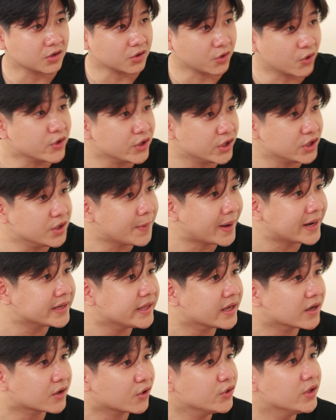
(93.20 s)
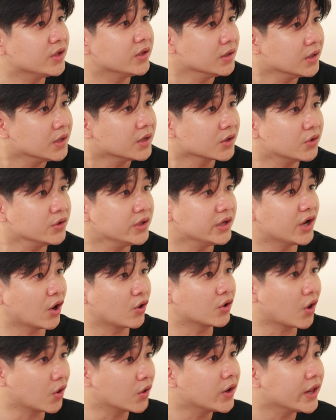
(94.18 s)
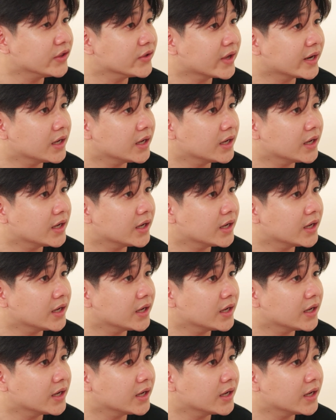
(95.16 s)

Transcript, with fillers: Có gì giúp anh nha, có gì gọi liền cho